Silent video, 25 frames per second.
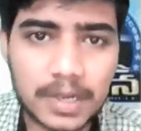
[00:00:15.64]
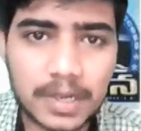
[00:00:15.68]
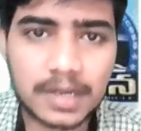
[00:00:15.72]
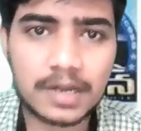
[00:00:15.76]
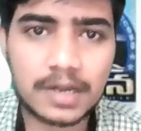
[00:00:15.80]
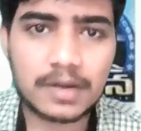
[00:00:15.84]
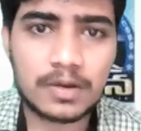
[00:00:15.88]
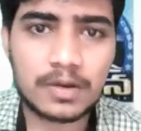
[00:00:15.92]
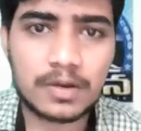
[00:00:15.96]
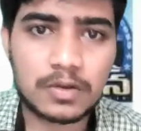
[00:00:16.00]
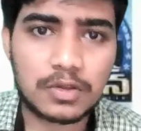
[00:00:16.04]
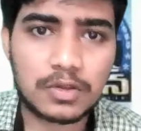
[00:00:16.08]

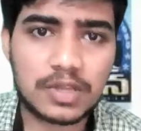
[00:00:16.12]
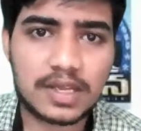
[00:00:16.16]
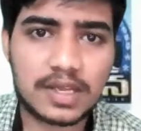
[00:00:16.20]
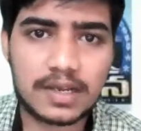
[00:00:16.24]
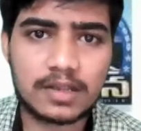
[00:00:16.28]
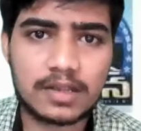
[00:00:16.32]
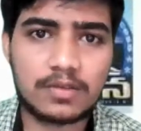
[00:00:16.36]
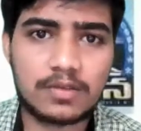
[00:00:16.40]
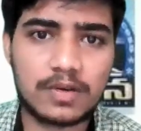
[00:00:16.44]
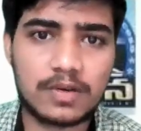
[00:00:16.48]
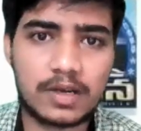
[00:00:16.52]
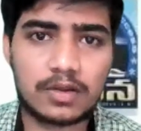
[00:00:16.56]
పన్నెండో
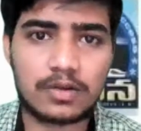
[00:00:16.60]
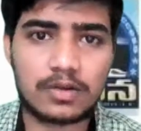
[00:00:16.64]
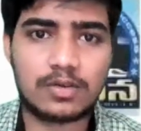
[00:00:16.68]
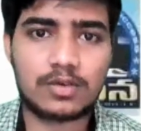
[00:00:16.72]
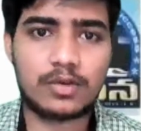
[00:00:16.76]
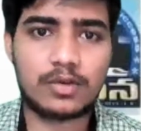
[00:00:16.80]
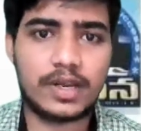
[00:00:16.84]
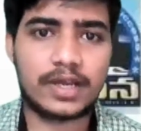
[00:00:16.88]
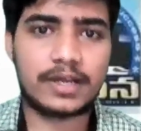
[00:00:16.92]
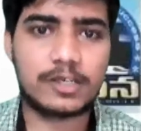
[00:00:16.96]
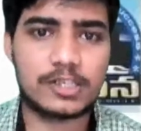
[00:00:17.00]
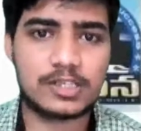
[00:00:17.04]
తరగతి
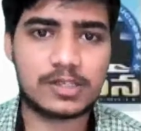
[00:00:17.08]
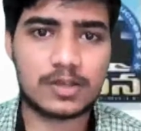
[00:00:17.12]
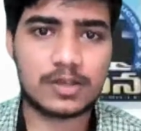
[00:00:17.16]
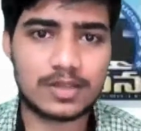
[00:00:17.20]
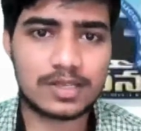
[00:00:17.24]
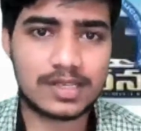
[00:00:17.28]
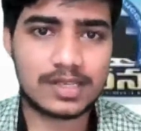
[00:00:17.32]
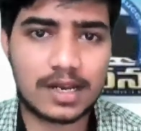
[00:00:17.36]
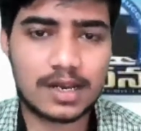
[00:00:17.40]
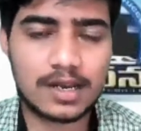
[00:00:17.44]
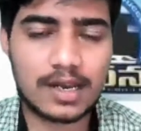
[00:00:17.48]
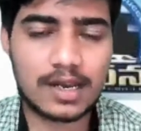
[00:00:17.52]
వరకు ఏడు
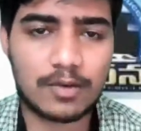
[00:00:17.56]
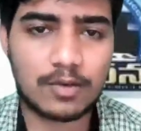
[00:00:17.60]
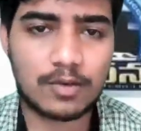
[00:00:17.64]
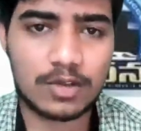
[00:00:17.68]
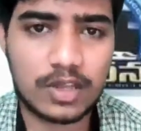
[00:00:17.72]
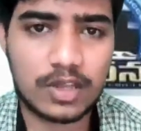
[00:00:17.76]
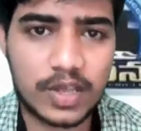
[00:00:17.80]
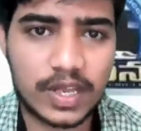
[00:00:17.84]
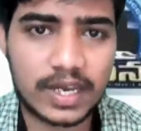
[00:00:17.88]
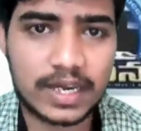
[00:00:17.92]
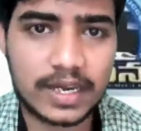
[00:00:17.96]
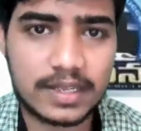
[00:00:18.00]
సంవత్సరాలు
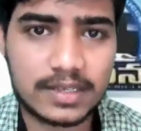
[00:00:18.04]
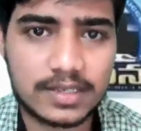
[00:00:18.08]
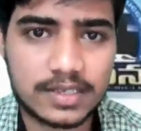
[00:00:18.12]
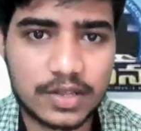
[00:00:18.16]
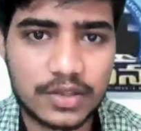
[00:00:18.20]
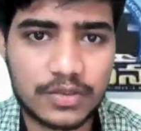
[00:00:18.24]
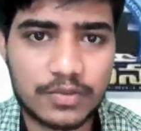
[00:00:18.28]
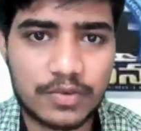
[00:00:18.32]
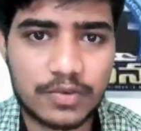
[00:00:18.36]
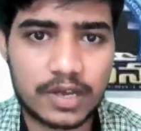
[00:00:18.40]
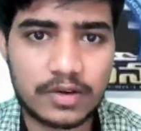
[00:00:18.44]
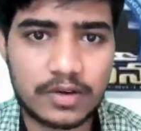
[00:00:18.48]
నవోదయాలనే
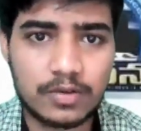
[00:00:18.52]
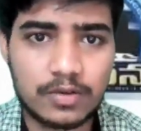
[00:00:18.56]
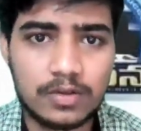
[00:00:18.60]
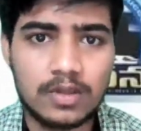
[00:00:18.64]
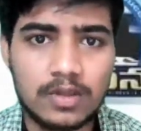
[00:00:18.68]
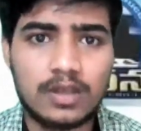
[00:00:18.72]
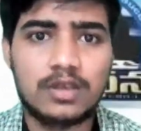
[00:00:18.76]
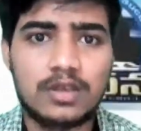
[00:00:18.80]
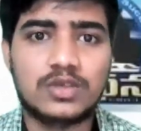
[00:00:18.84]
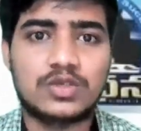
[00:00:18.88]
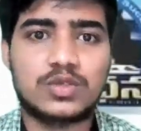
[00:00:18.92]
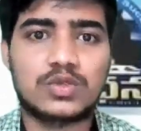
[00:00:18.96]
చదివాను
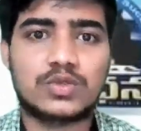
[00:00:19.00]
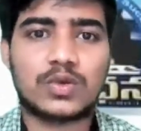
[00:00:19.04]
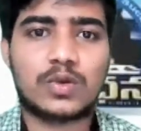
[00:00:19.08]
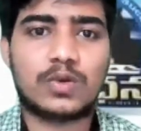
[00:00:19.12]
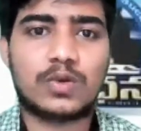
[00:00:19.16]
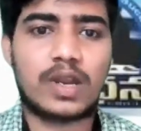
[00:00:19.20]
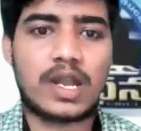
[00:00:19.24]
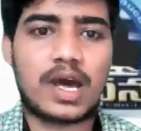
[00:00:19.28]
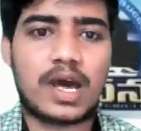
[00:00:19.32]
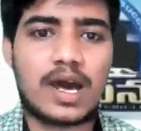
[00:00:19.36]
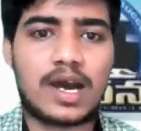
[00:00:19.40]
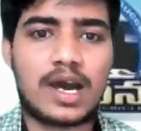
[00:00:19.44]
సో
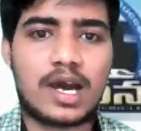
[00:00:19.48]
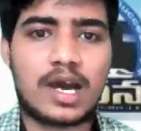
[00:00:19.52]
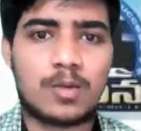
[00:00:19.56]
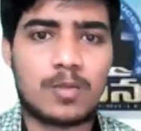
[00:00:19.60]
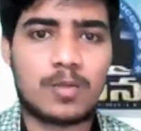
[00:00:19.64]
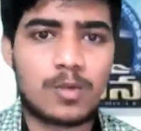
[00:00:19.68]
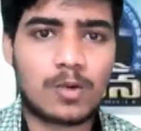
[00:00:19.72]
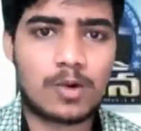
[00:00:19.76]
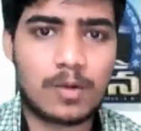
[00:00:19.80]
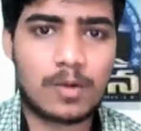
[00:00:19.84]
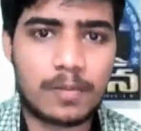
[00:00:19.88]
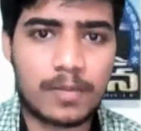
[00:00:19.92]
నా
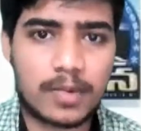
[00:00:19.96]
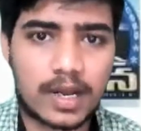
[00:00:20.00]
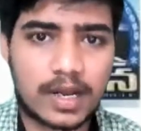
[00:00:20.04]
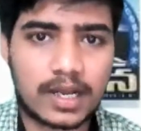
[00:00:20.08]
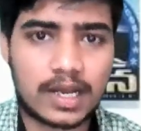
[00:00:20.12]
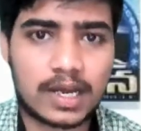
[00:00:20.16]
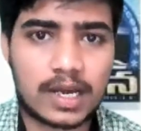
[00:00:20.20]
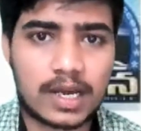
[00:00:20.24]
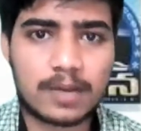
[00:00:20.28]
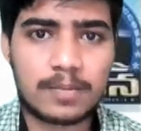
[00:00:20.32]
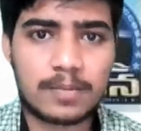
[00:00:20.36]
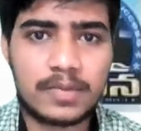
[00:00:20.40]
అనుభవం
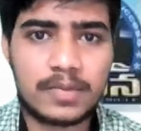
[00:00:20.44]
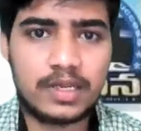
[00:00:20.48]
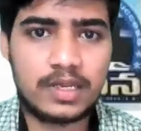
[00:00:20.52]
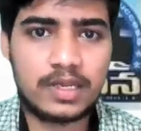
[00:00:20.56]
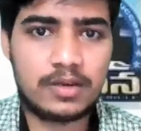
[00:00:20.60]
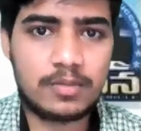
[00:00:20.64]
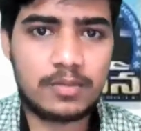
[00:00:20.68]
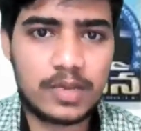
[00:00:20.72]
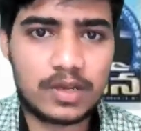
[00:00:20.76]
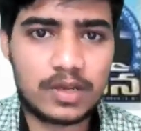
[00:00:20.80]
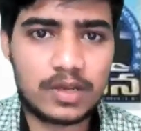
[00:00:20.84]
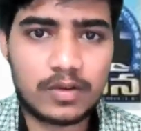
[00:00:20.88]
ప్రకారం
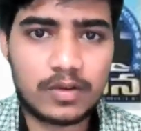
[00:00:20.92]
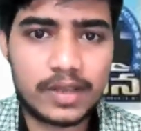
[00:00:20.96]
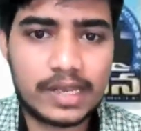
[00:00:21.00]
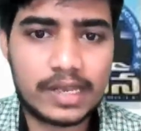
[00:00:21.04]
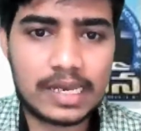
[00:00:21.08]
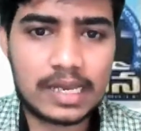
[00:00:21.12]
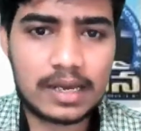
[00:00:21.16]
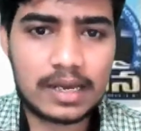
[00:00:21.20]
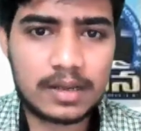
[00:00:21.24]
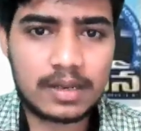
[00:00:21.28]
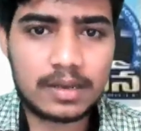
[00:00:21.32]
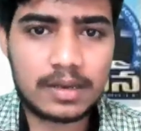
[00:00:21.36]
నేను మీకు
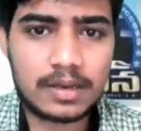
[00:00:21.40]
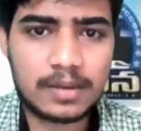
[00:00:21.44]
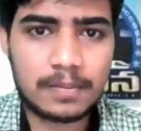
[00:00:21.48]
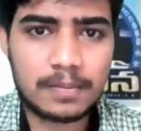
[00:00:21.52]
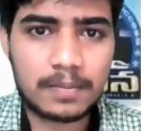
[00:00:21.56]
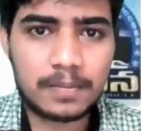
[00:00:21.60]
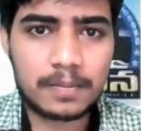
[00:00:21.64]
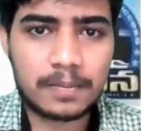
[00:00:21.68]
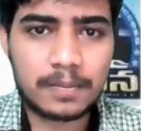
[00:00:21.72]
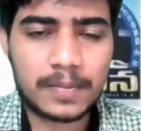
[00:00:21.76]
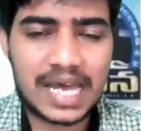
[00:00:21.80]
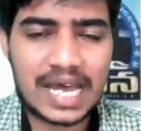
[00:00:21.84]
ఎలా
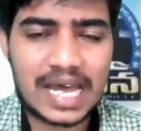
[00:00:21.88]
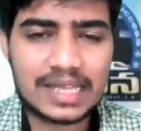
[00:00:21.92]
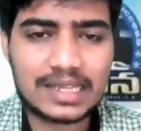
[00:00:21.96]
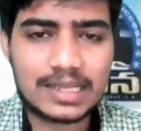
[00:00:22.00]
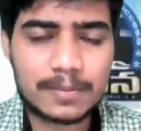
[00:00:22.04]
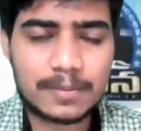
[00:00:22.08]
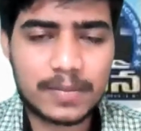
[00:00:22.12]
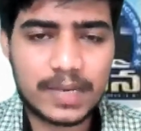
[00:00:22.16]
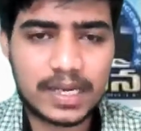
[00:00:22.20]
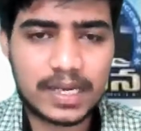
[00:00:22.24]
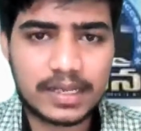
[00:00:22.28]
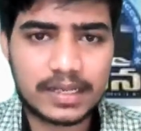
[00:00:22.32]

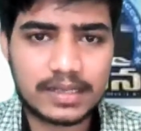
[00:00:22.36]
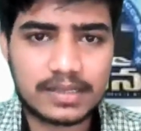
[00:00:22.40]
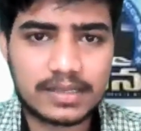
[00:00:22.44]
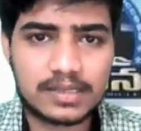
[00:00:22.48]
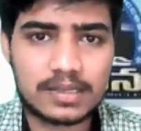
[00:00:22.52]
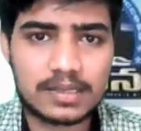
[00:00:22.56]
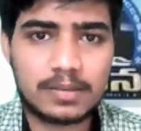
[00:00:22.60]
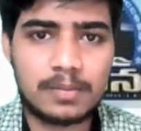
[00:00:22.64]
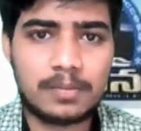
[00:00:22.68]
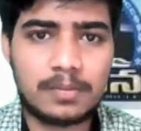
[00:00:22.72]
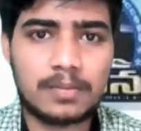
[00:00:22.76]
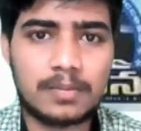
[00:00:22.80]

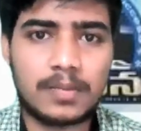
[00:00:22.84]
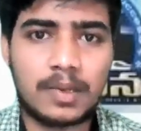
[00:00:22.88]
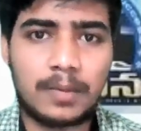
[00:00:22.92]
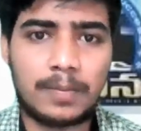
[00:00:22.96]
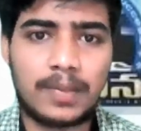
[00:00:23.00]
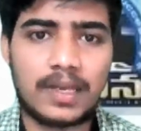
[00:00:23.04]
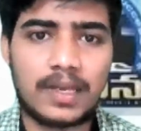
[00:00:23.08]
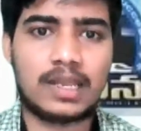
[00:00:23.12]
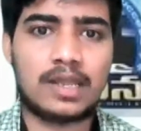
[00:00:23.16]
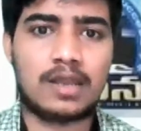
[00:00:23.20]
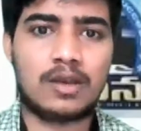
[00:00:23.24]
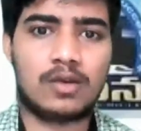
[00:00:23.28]
మ్యాథమెటిక్స్ మీ
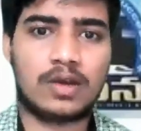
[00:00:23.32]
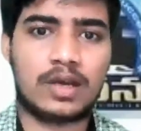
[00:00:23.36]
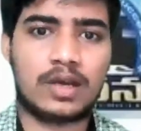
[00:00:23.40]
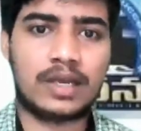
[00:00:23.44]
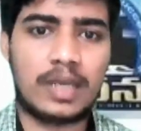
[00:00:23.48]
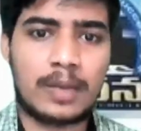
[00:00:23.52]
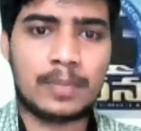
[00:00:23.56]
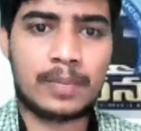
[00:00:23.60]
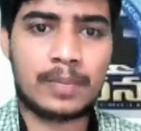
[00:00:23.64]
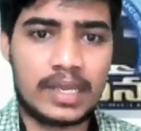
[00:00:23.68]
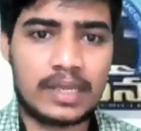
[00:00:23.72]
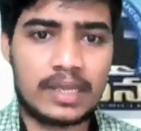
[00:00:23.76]
పిల్లలు
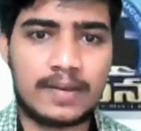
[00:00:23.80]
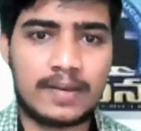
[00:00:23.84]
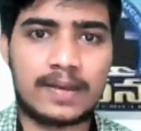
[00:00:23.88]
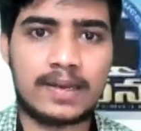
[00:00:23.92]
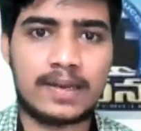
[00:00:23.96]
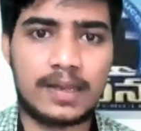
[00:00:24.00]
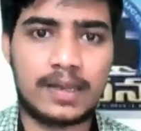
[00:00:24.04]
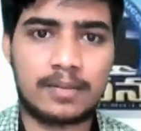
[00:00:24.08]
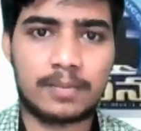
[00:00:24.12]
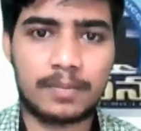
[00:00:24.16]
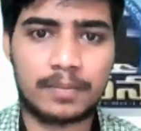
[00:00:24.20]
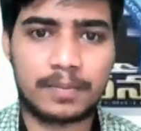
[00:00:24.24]
కానీ మీరు
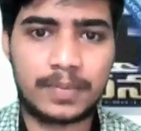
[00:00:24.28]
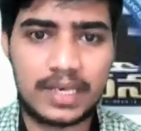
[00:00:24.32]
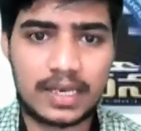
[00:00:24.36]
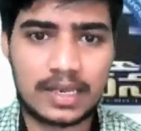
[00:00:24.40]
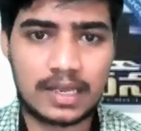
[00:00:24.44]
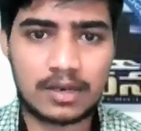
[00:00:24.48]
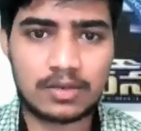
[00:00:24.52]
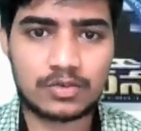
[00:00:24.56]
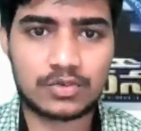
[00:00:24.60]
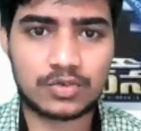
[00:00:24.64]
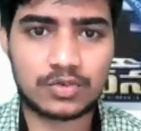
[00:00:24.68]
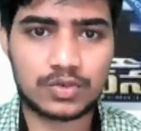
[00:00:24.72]
అన్న
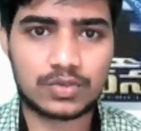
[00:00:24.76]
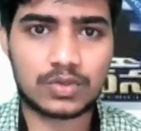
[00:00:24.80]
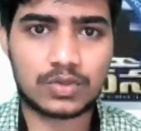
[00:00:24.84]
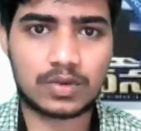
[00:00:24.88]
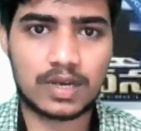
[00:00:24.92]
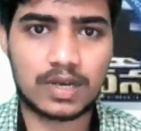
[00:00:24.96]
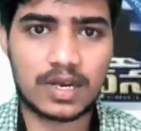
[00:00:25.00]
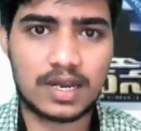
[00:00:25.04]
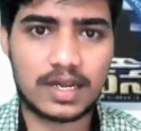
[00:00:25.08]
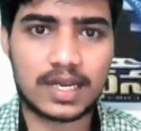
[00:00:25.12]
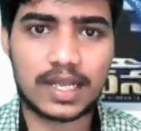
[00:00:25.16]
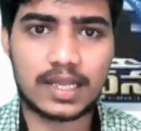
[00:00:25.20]
పిల్లలు
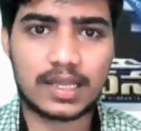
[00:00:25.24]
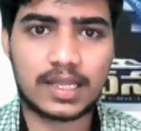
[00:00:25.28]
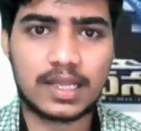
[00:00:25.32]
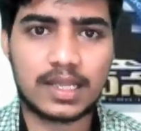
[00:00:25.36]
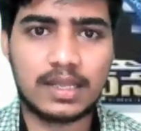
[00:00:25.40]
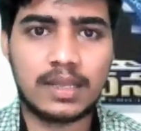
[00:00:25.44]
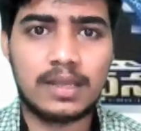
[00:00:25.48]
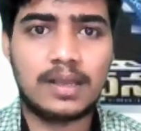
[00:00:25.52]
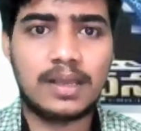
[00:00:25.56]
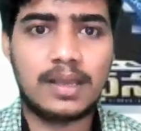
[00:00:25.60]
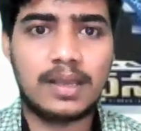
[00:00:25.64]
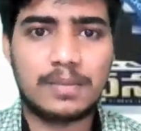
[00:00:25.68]
చూస్తున్నట్టయితే
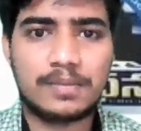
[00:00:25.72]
